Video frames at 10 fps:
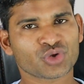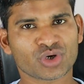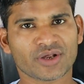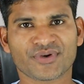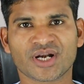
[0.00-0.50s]
तो
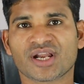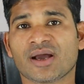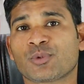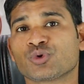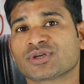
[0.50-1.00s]
डेफिनेटली
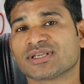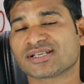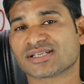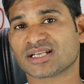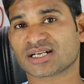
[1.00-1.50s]
आपको उसके
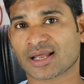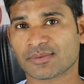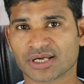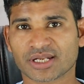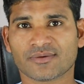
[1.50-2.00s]
अंदर ज्यादा
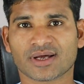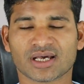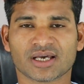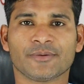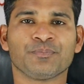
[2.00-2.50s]
टाइम लगने
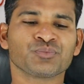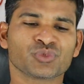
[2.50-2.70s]
वाला है